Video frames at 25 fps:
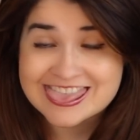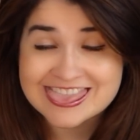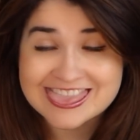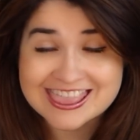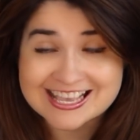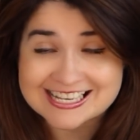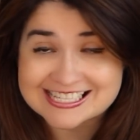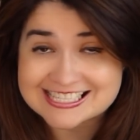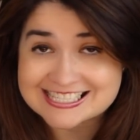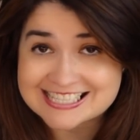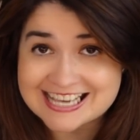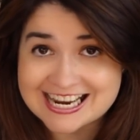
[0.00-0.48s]

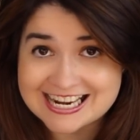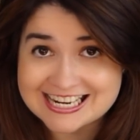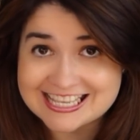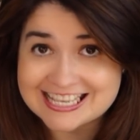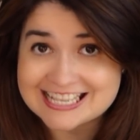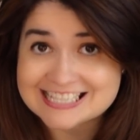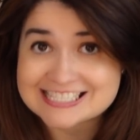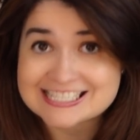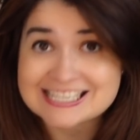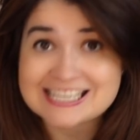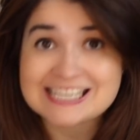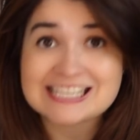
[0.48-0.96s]
de
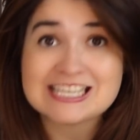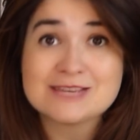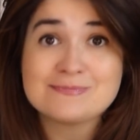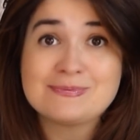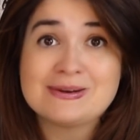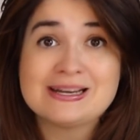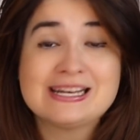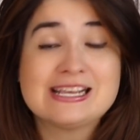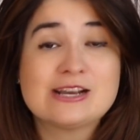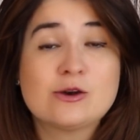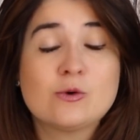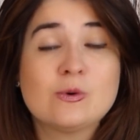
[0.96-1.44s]
series y de
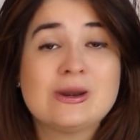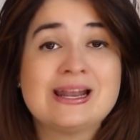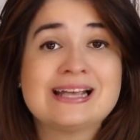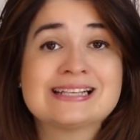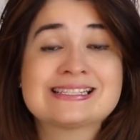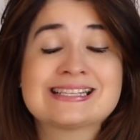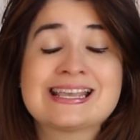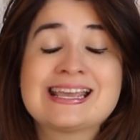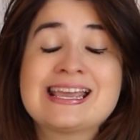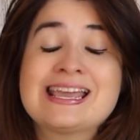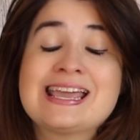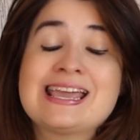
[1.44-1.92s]

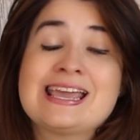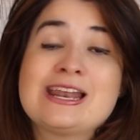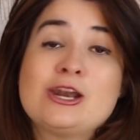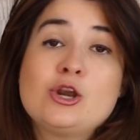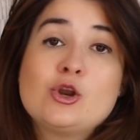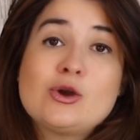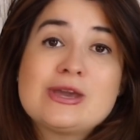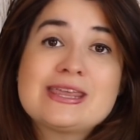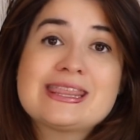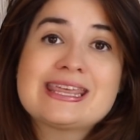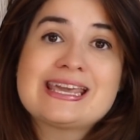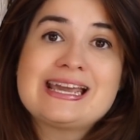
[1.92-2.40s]
películas,
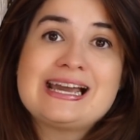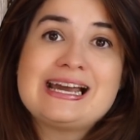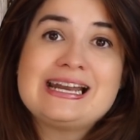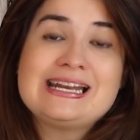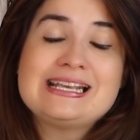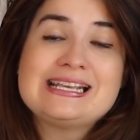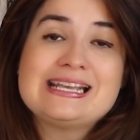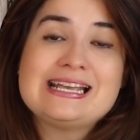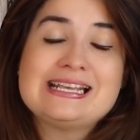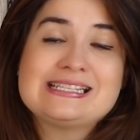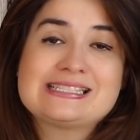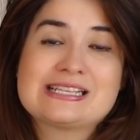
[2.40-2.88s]
lo
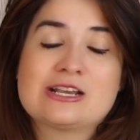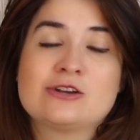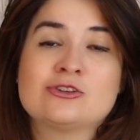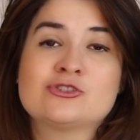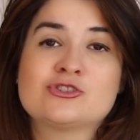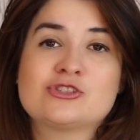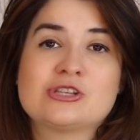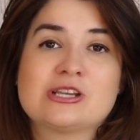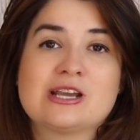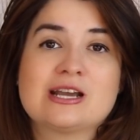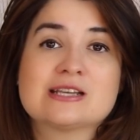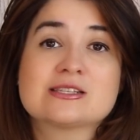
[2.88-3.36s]
ideal es que
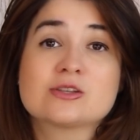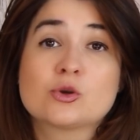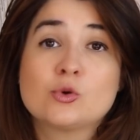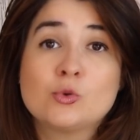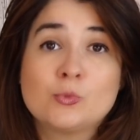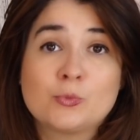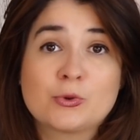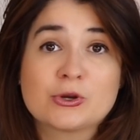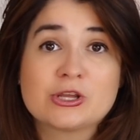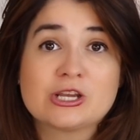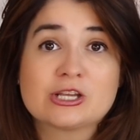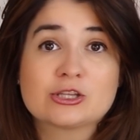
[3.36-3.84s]
consigas
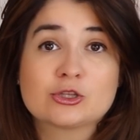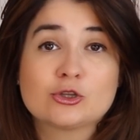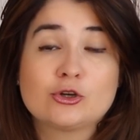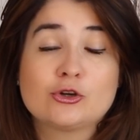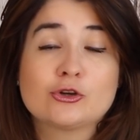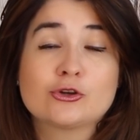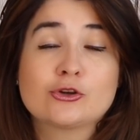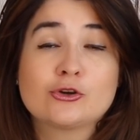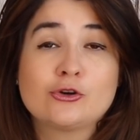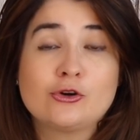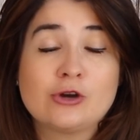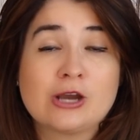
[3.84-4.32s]
un
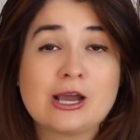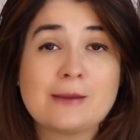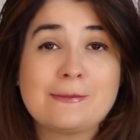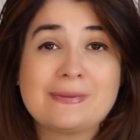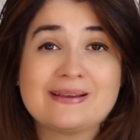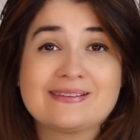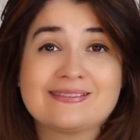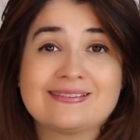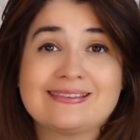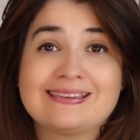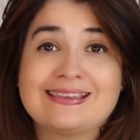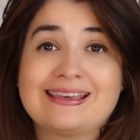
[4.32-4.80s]
proyector con
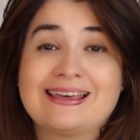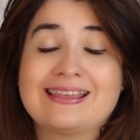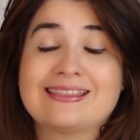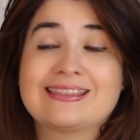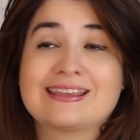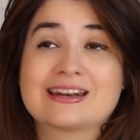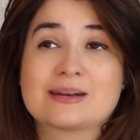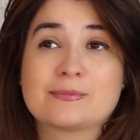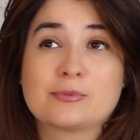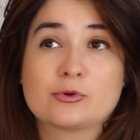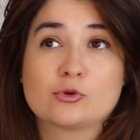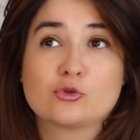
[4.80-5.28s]

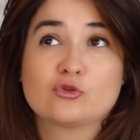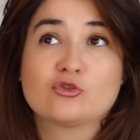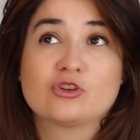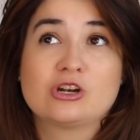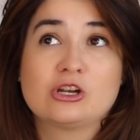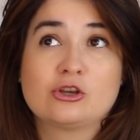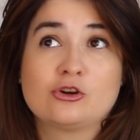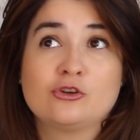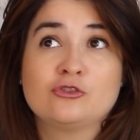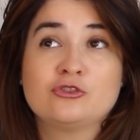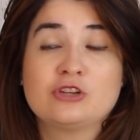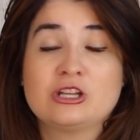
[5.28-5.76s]
capacidad de
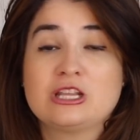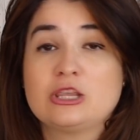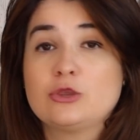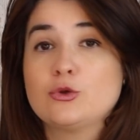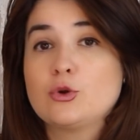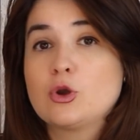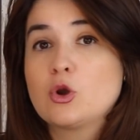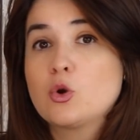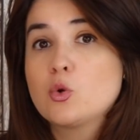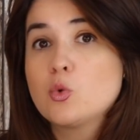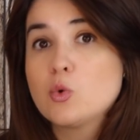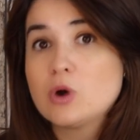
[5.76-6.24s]
reproducir el
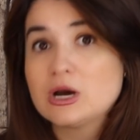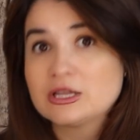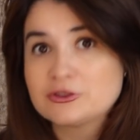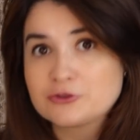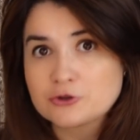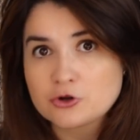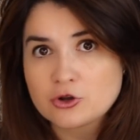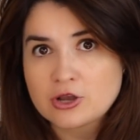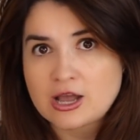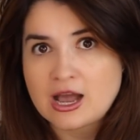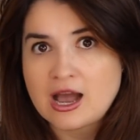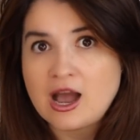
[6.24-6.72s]
contenido en
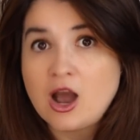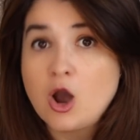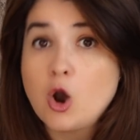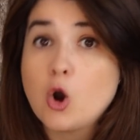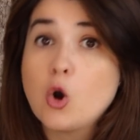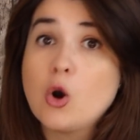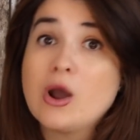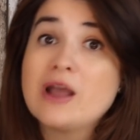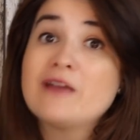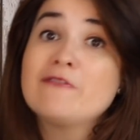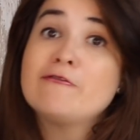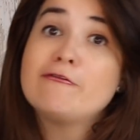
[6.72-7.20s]
4K
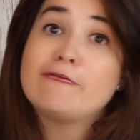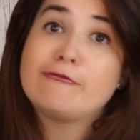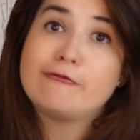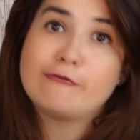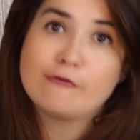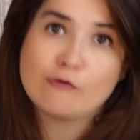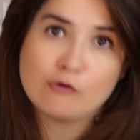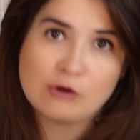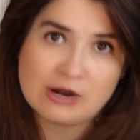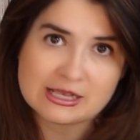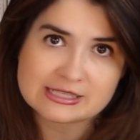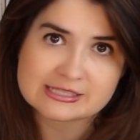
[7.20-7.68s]
o en
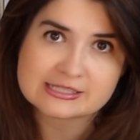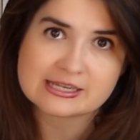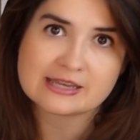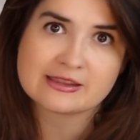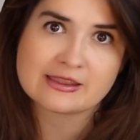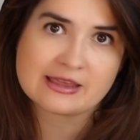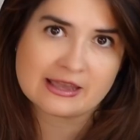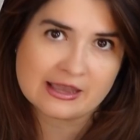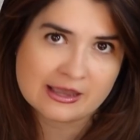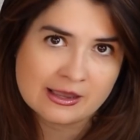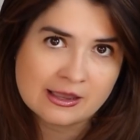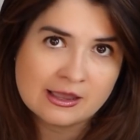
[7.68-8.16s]
Full
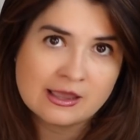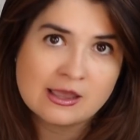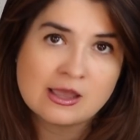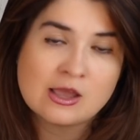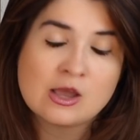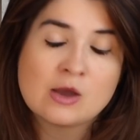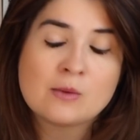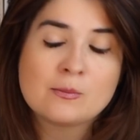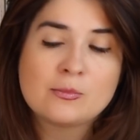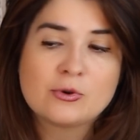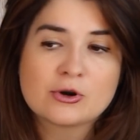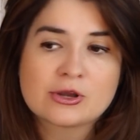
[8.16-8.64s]
HD.
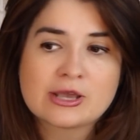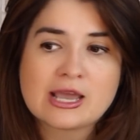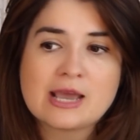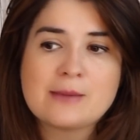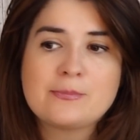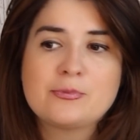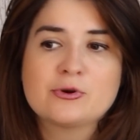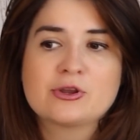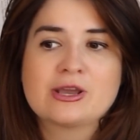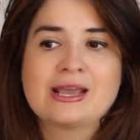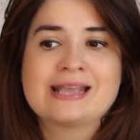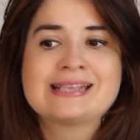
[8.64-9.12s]
¿Por
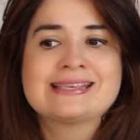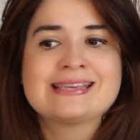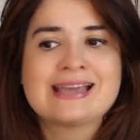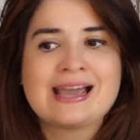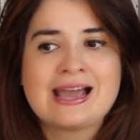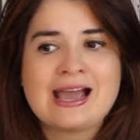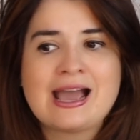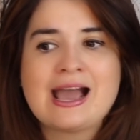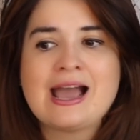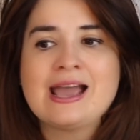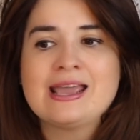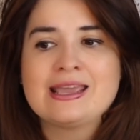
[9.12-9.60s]
qué? Porque
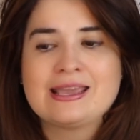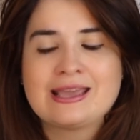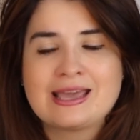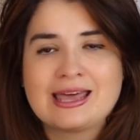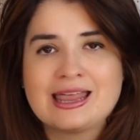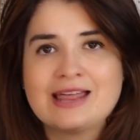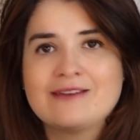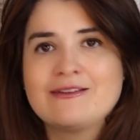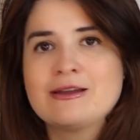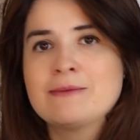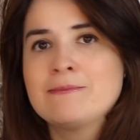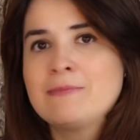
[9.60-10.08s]
ya hay
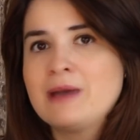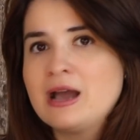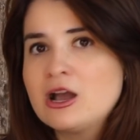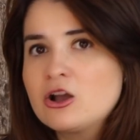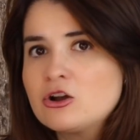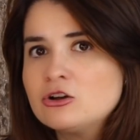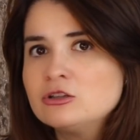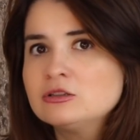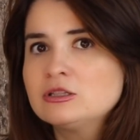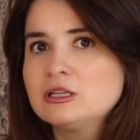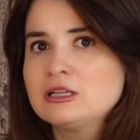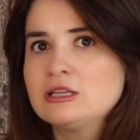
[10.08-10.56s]
cada vez
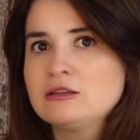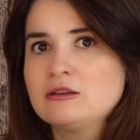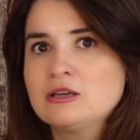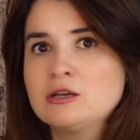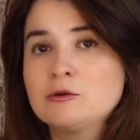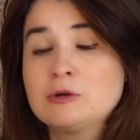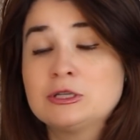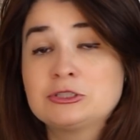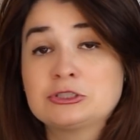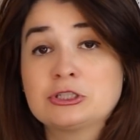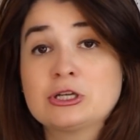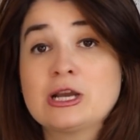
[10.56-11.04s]
más contenidos
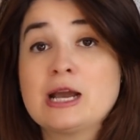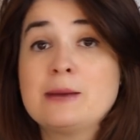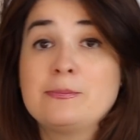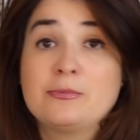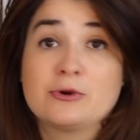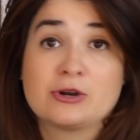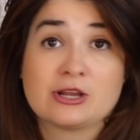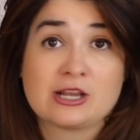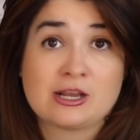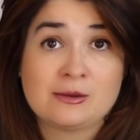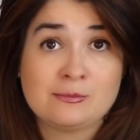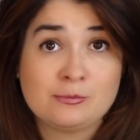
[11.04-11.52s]
en
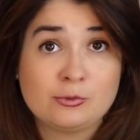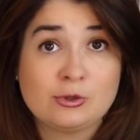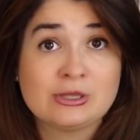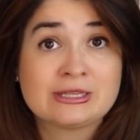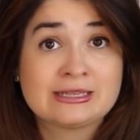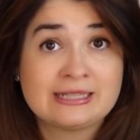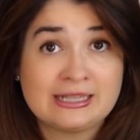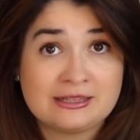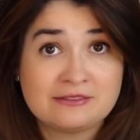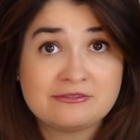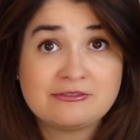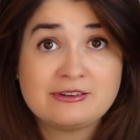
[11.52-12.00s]
4K. Por ejemplo,
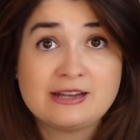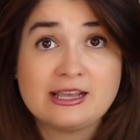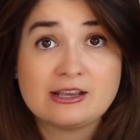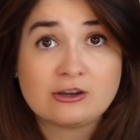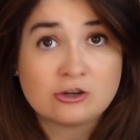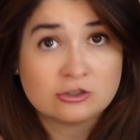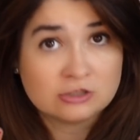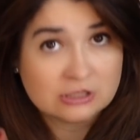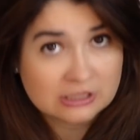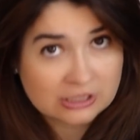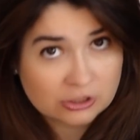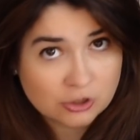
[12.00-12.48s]
en Netflix
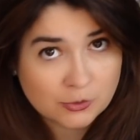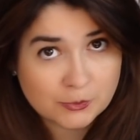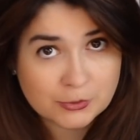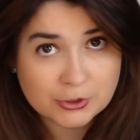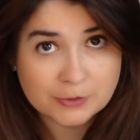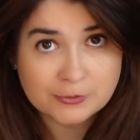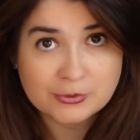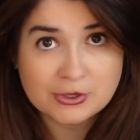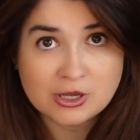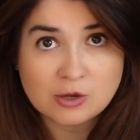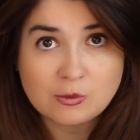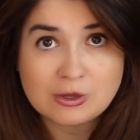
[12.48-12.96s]
hay contenidos
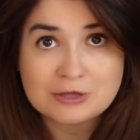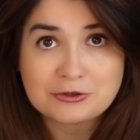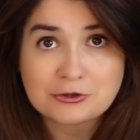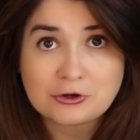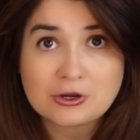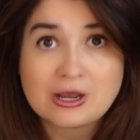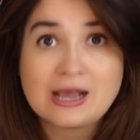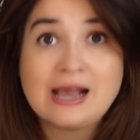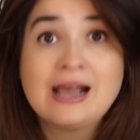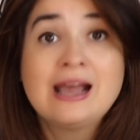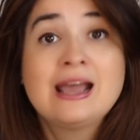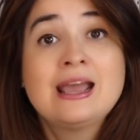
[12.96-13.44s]
propios en
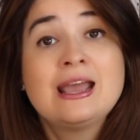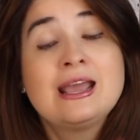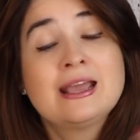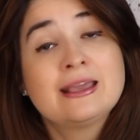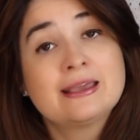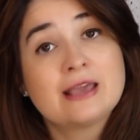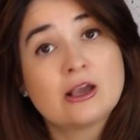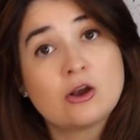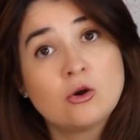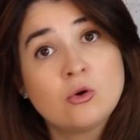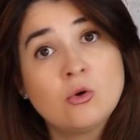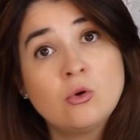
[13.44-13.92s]
4K
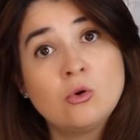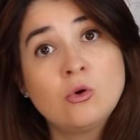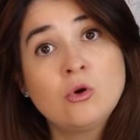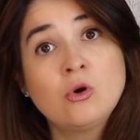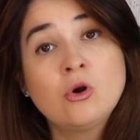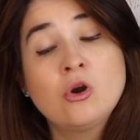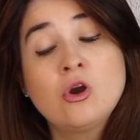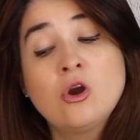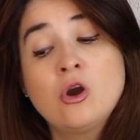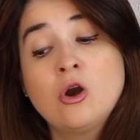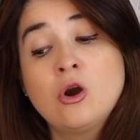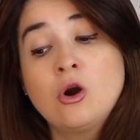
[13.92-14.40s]
que con
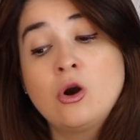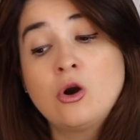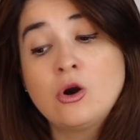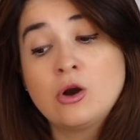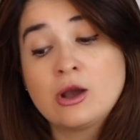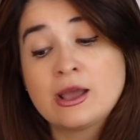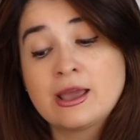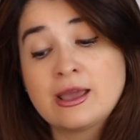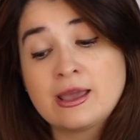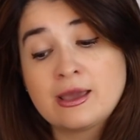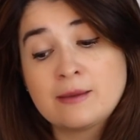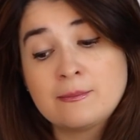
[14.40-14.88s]
un
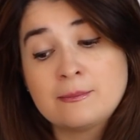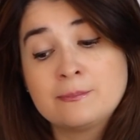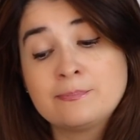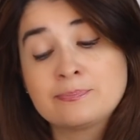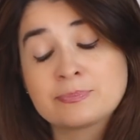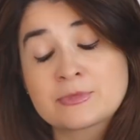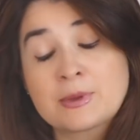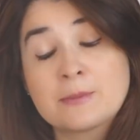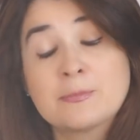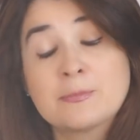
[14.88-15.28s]
em,